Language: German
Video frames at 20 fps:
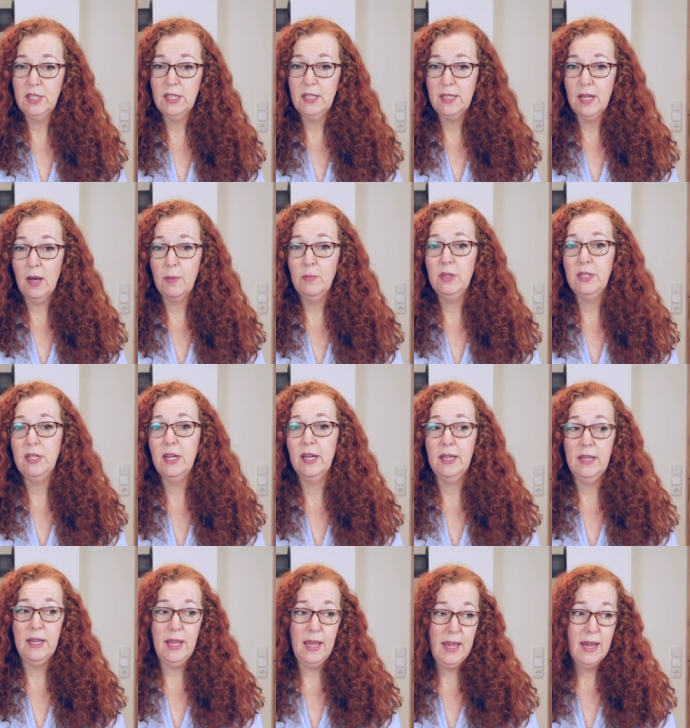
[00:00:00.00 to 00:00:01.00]
der damit
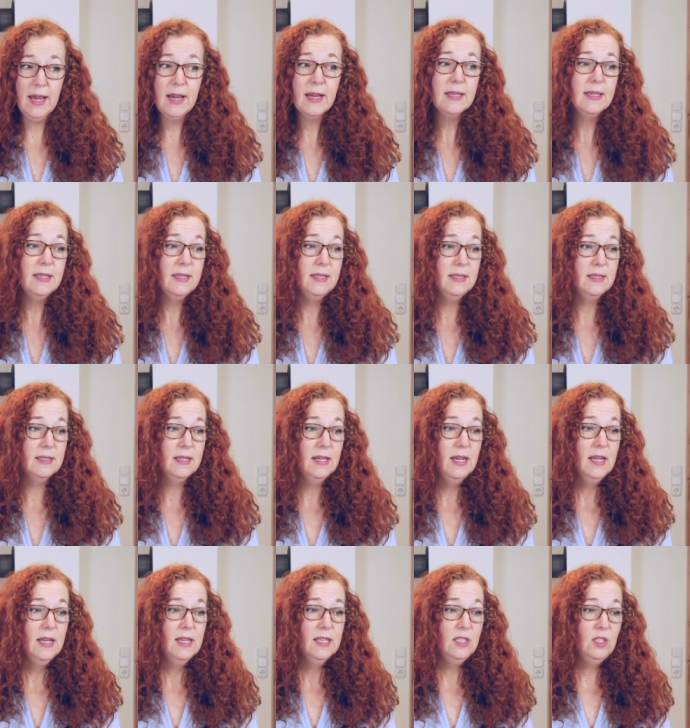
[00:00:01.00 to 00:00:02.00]
einhergeht.
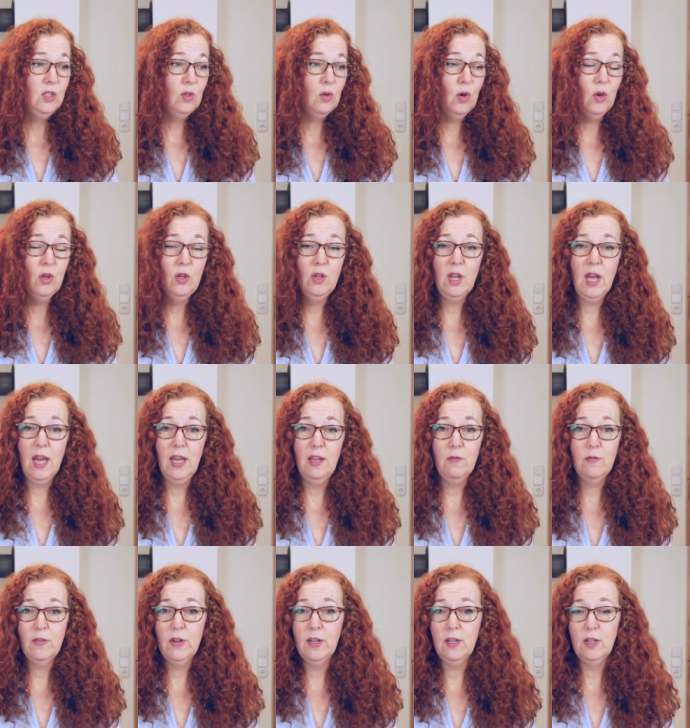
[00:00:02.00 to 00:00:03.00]
Sie können
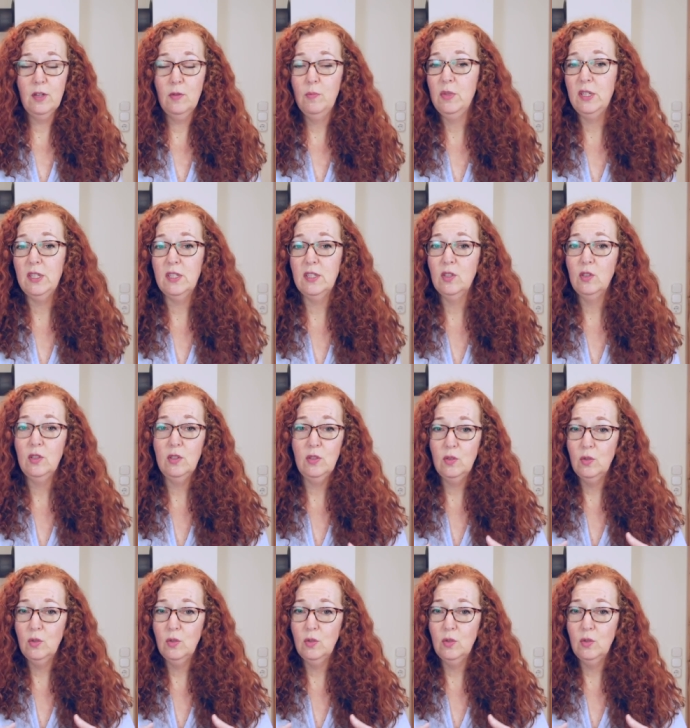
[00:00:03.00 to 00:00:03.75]
einfach mit,